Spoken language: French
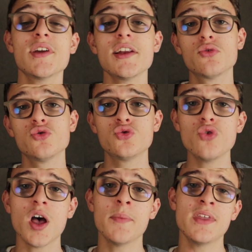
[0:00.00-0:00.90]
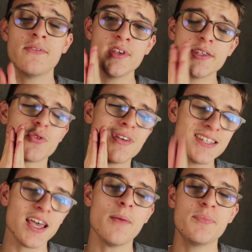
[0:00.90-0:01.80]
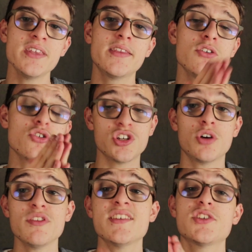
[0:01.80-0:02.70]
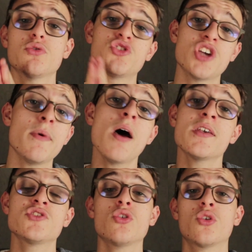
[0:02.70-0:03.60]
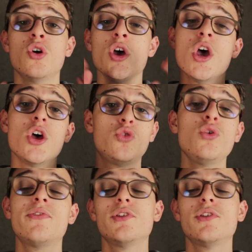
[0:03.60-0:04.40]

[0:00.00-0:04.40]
quelques jours à mon avis ils sont assez rapides d'ailleurs j'ai commandé ça sur Jama bien sûr que tous les